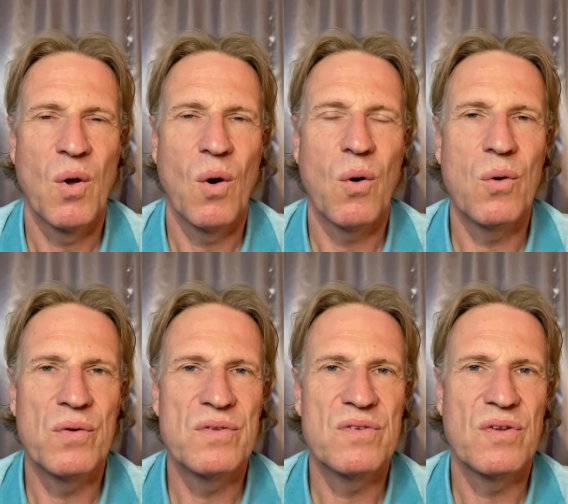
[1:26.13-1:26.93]

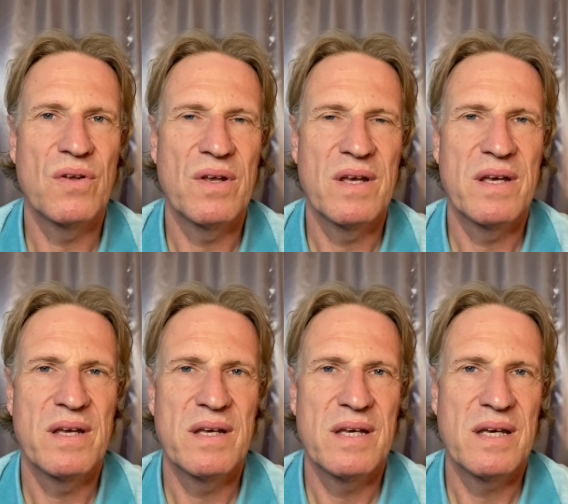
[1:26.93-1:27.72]
Und
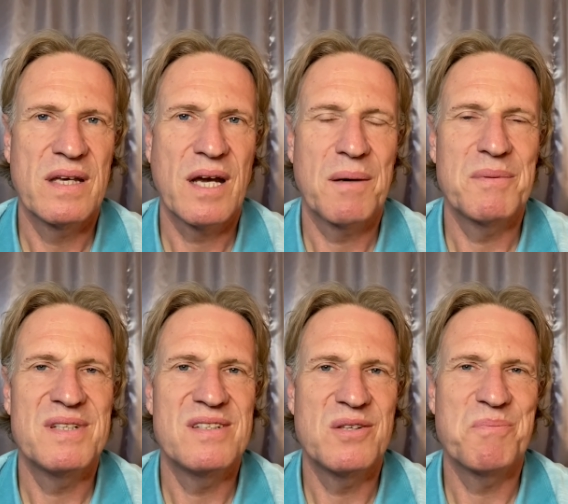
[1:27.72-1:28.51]
ich habe
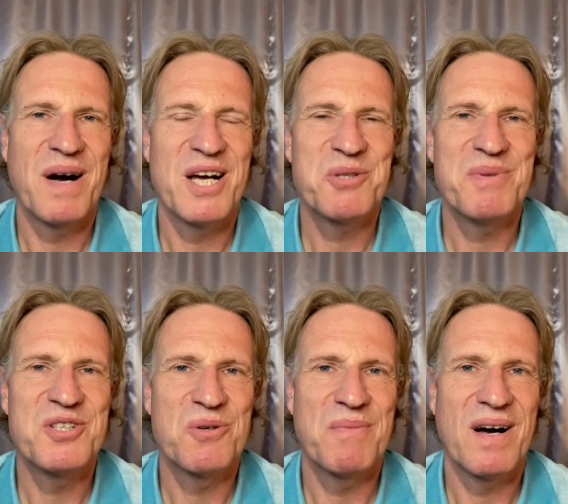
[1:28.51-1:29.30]
dieses Beispiel
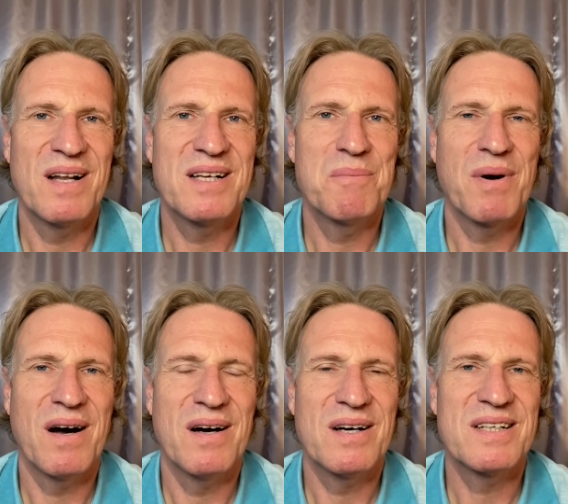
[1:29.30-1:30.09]
schon mal
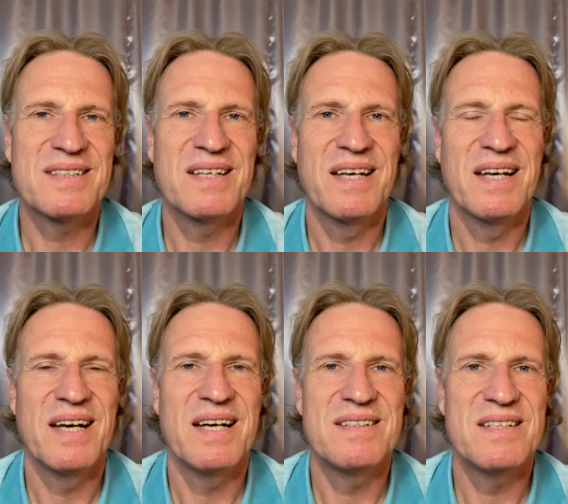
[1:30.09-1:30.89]
gebracht.
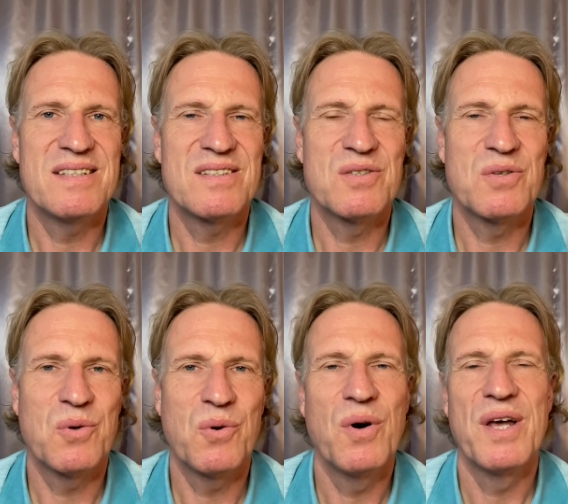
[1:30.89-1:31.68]
Es ist
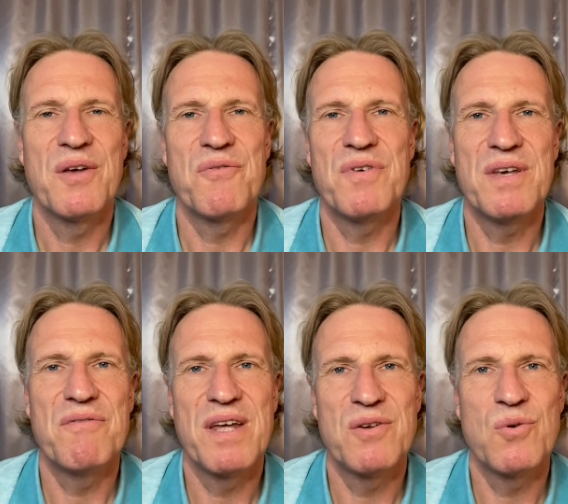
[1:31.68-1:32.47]
so, wie
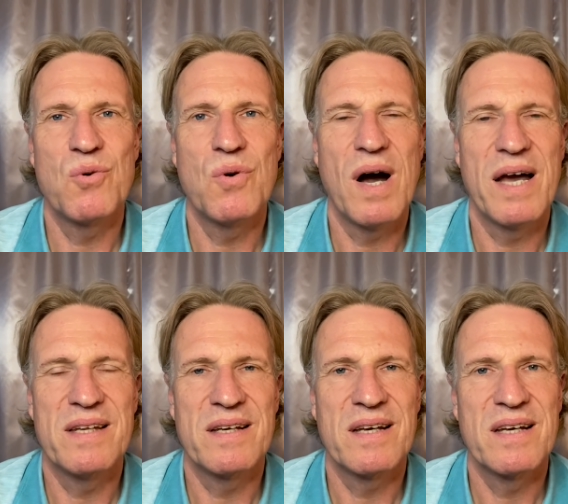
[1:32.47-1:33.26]
wenn du
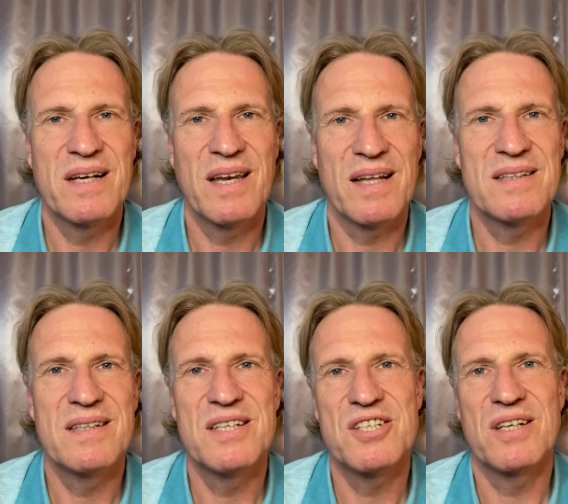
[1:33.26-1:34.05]
eine
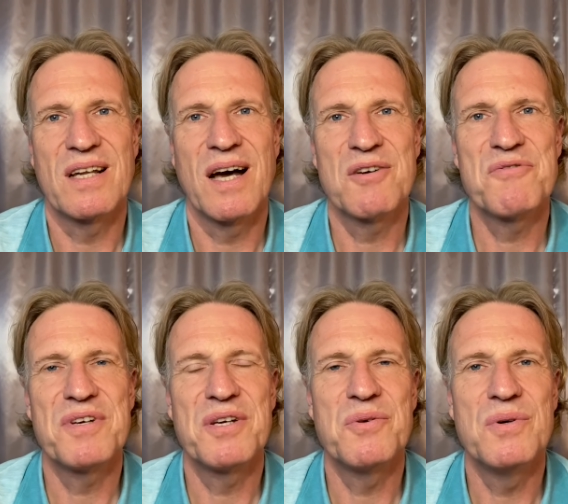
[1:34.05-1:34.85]
klattnische
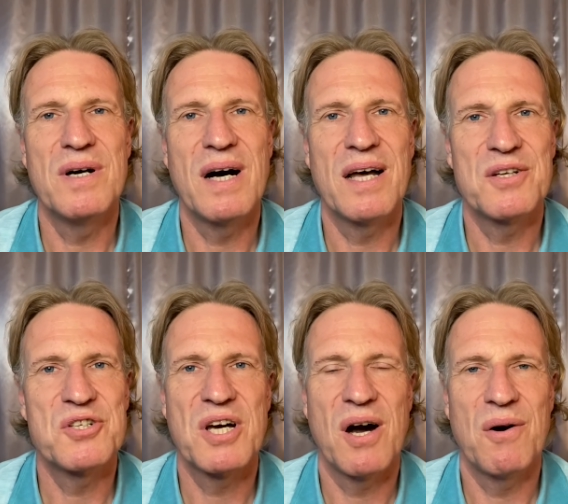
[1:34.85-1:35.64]
Klangfigur
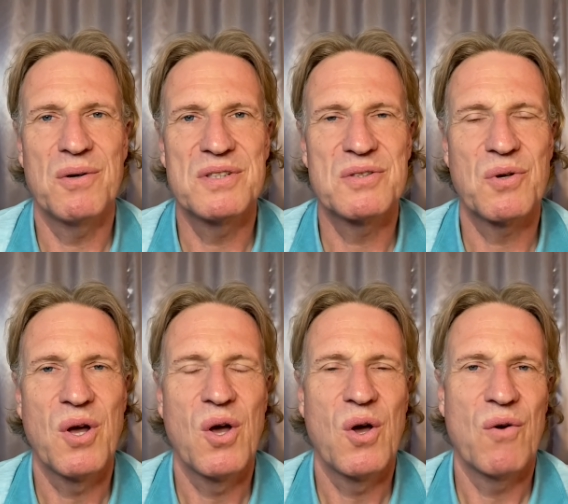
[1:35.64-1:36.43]
anschaust,
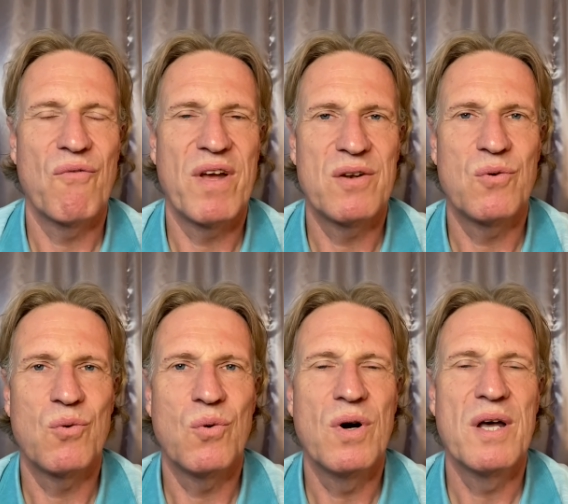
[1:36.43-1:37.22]
wenn
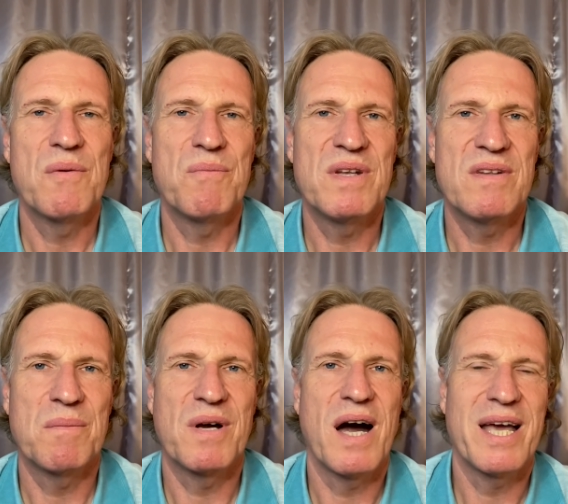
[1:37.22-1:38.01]
du mit
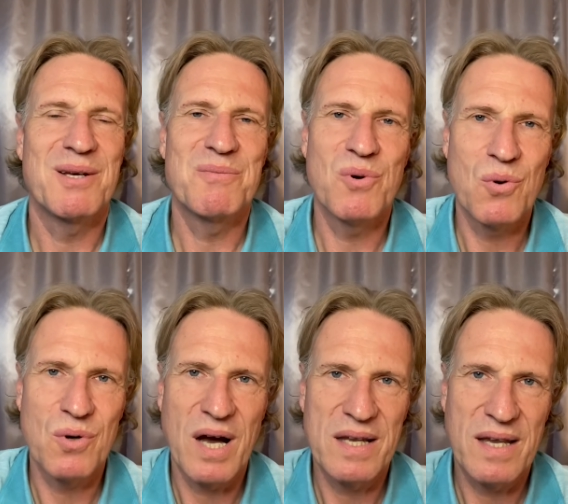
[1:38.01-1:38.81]
dem
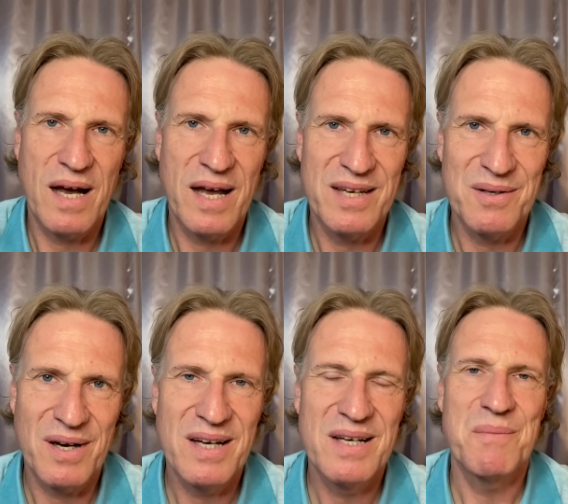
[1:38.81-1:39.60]
Geigenbogen an
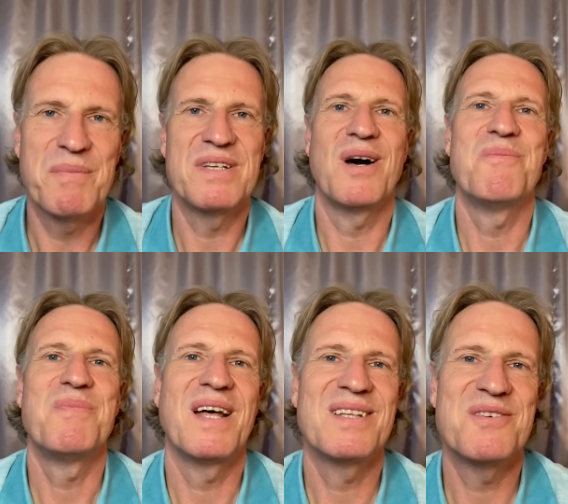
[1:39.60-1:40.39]
einer
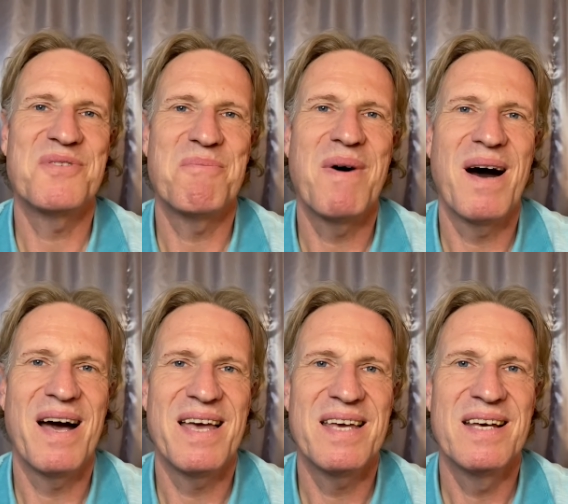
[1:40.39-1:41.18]
Metallplatte
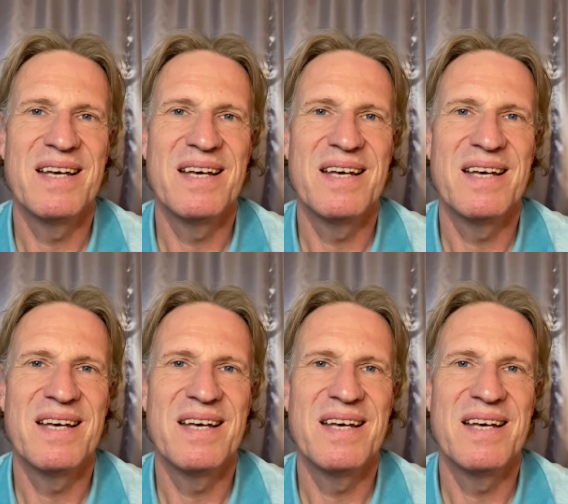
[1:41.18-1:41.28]
vorbei